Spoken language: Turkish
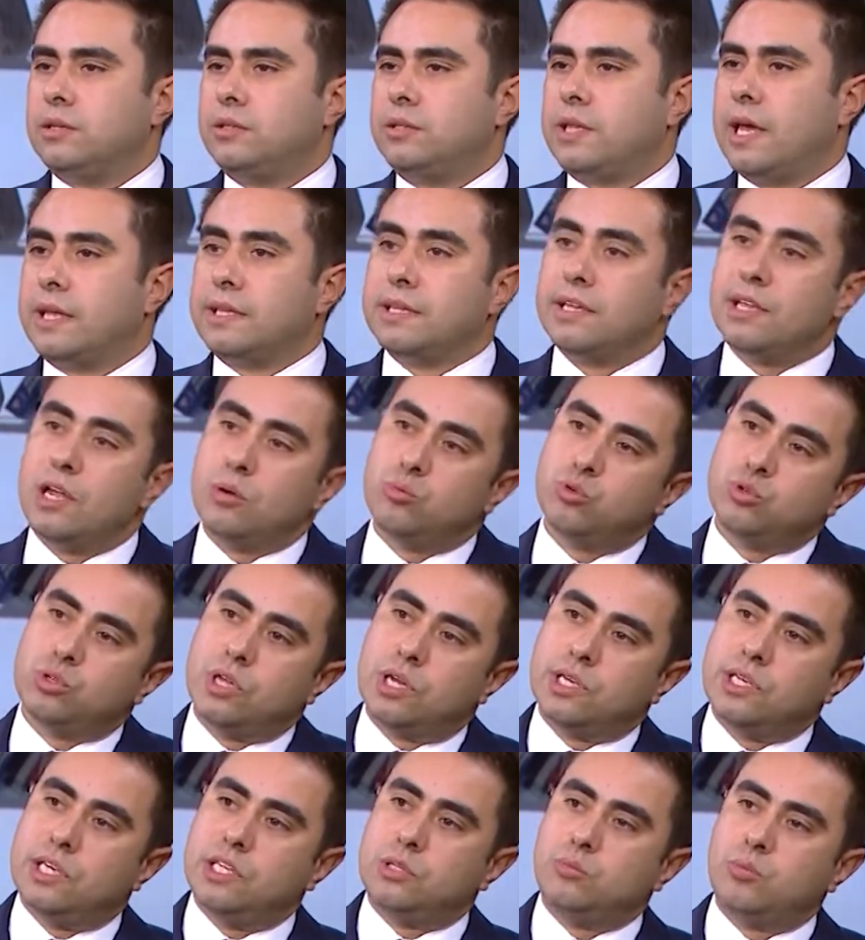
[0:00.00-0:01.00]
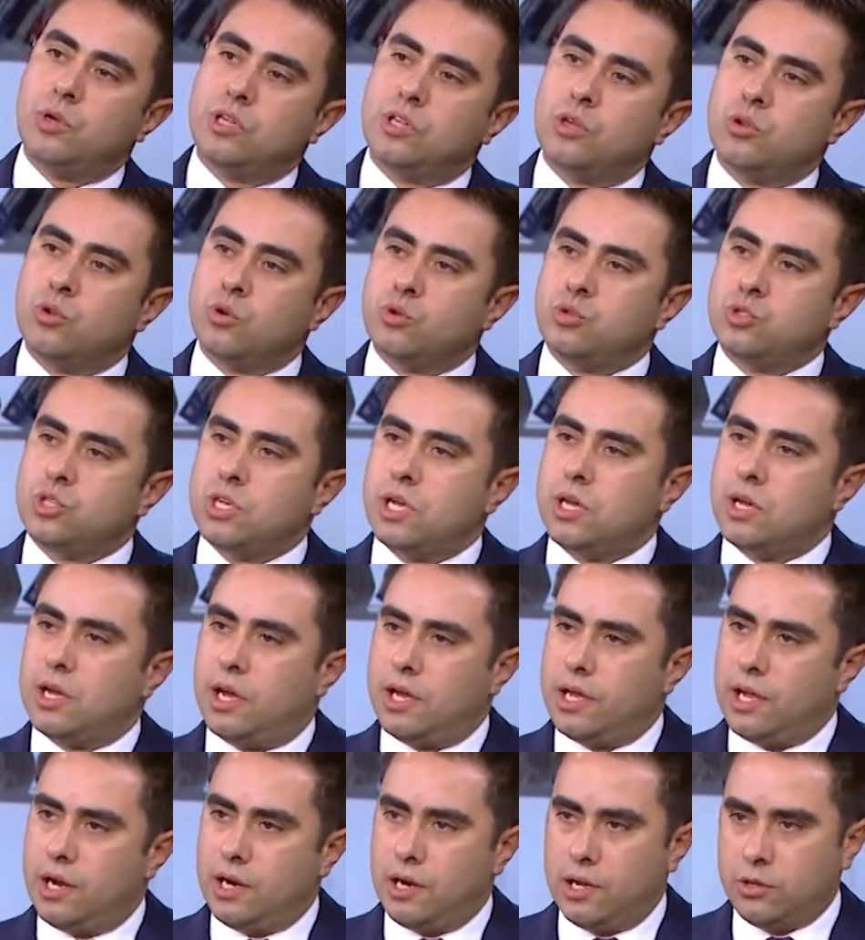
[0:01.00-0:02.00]
tekneler buradan gitmeden önce
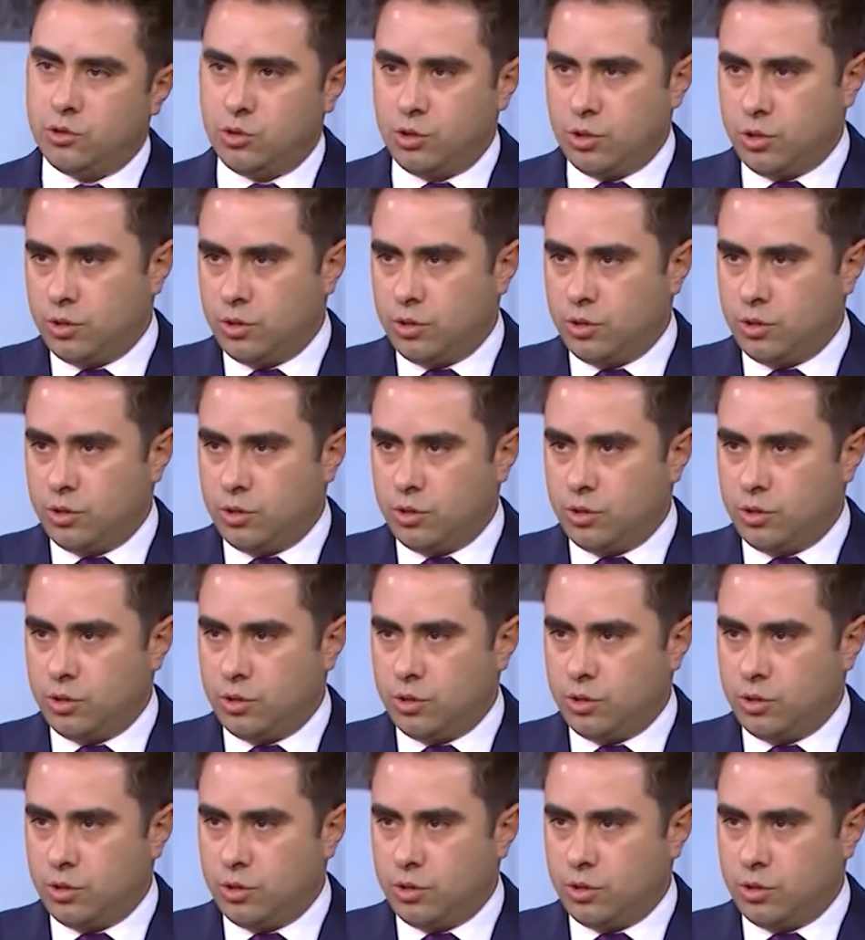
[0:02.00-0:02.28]
ayarlanıyor.